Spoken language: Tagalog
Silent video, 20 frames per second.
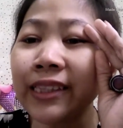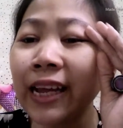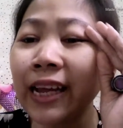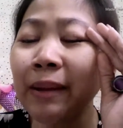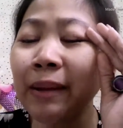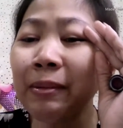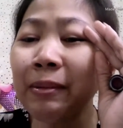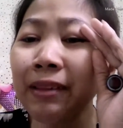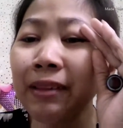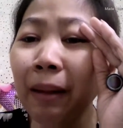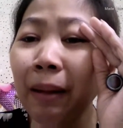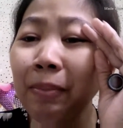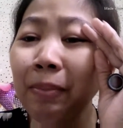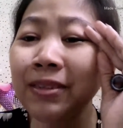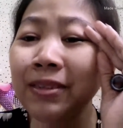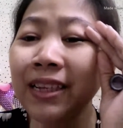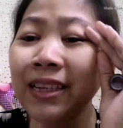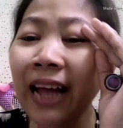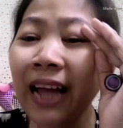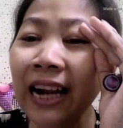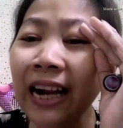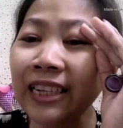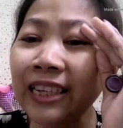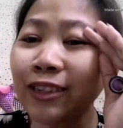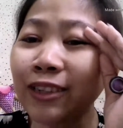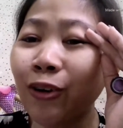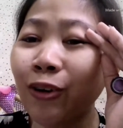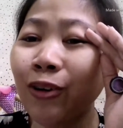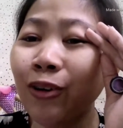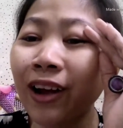Ta tapos,
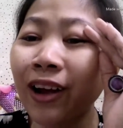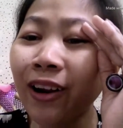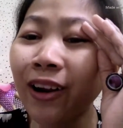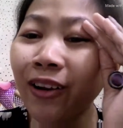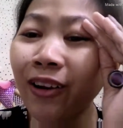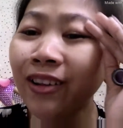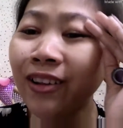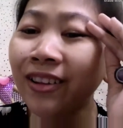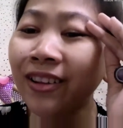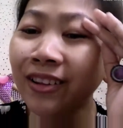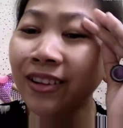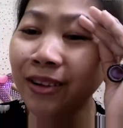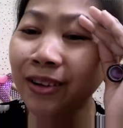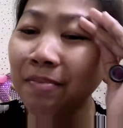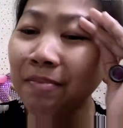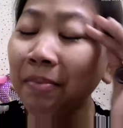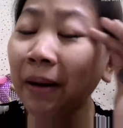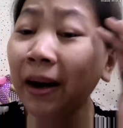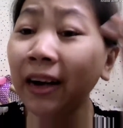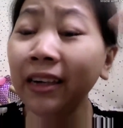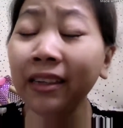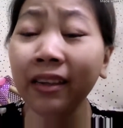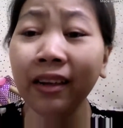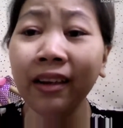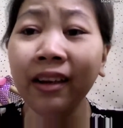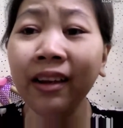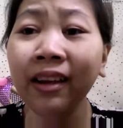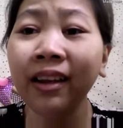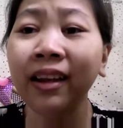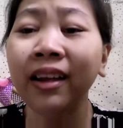inaalis ko galon yung part
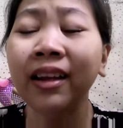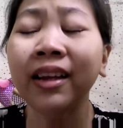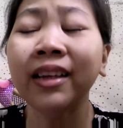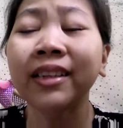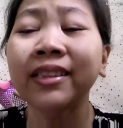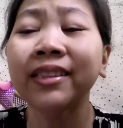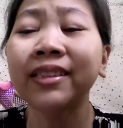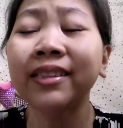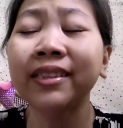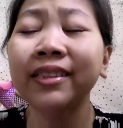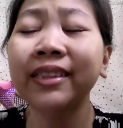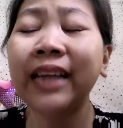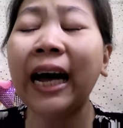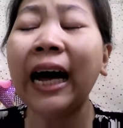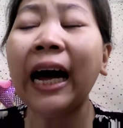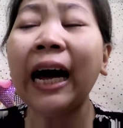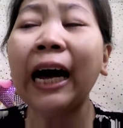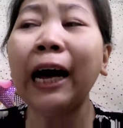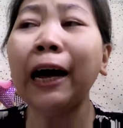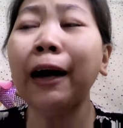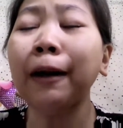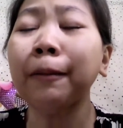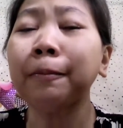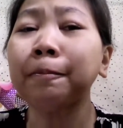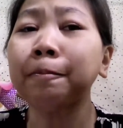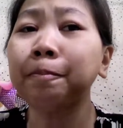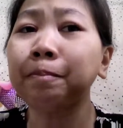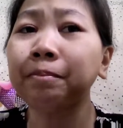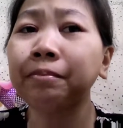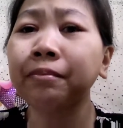na
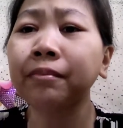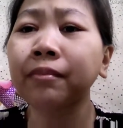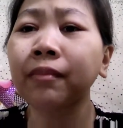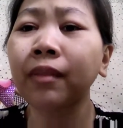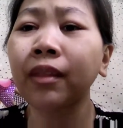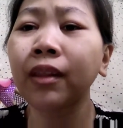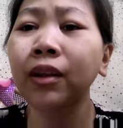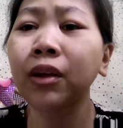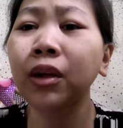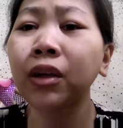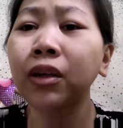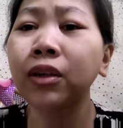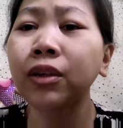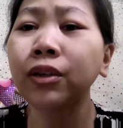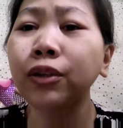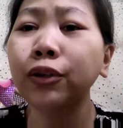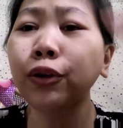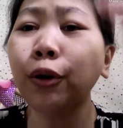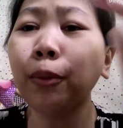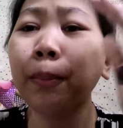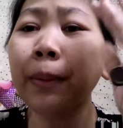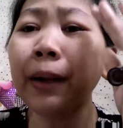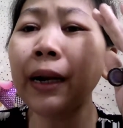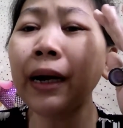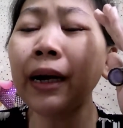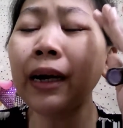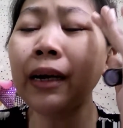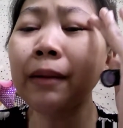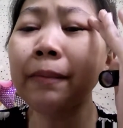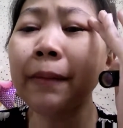
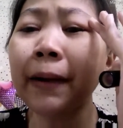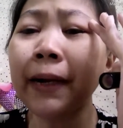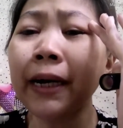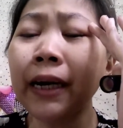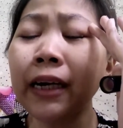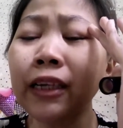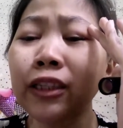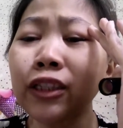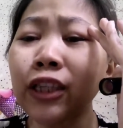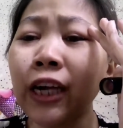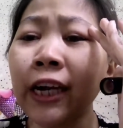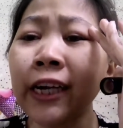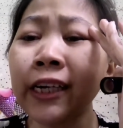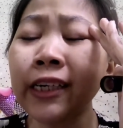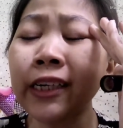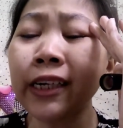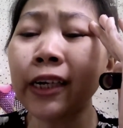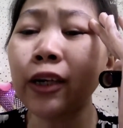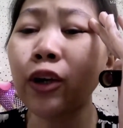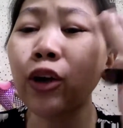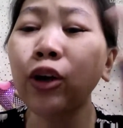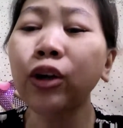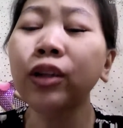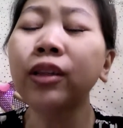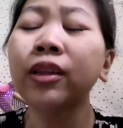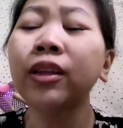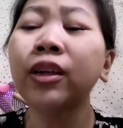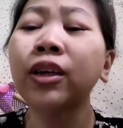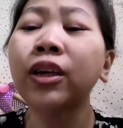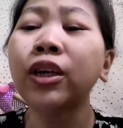sobra parang dark, ganon.
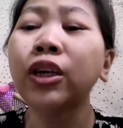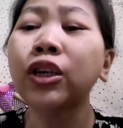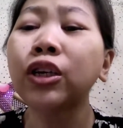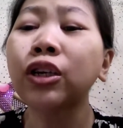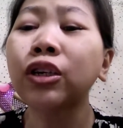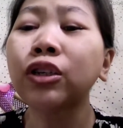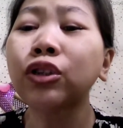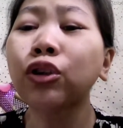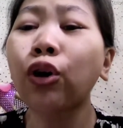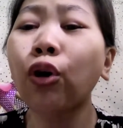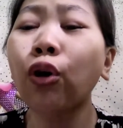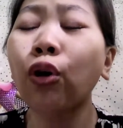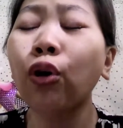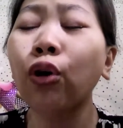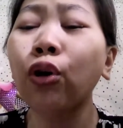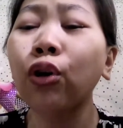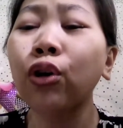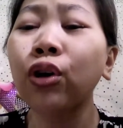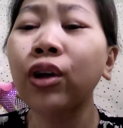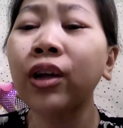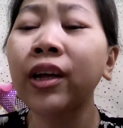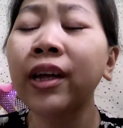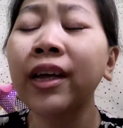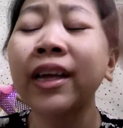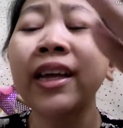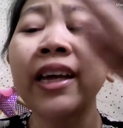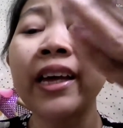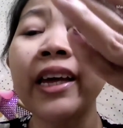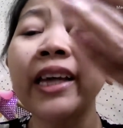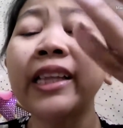So,
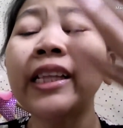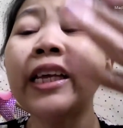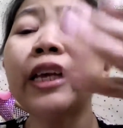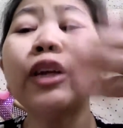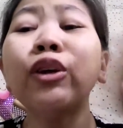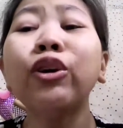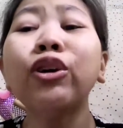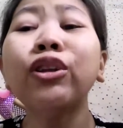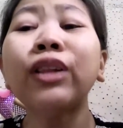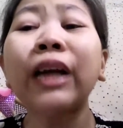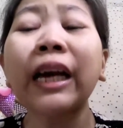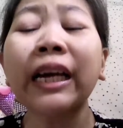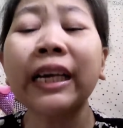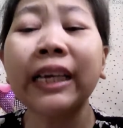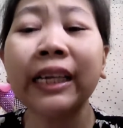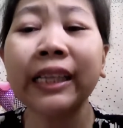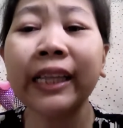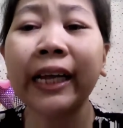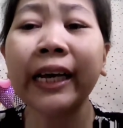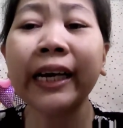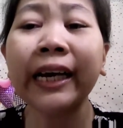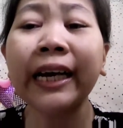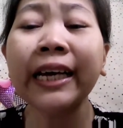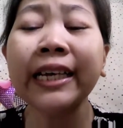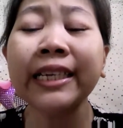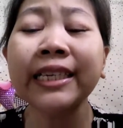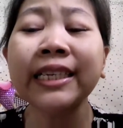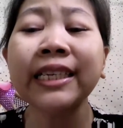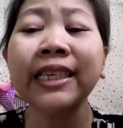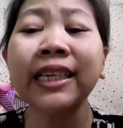hindi nyo yung nakita
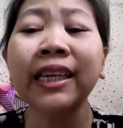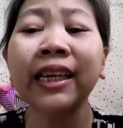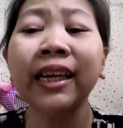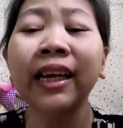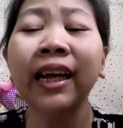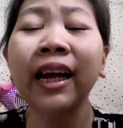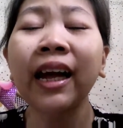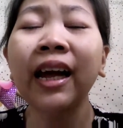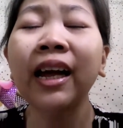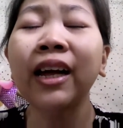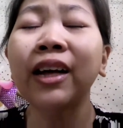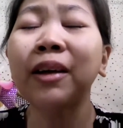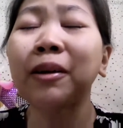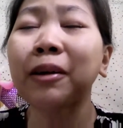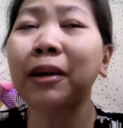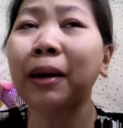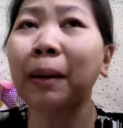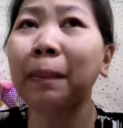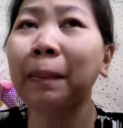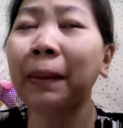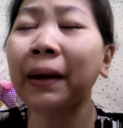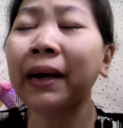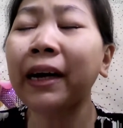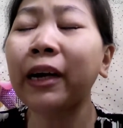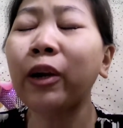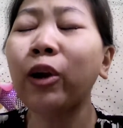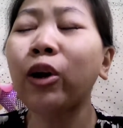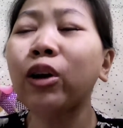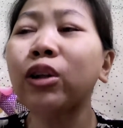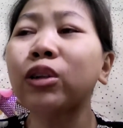guys kapag
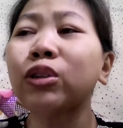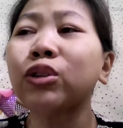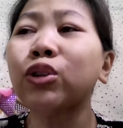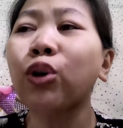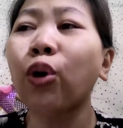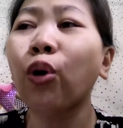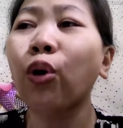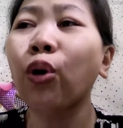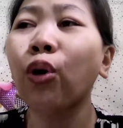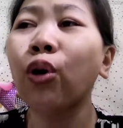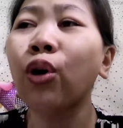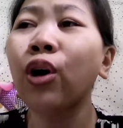ano. So,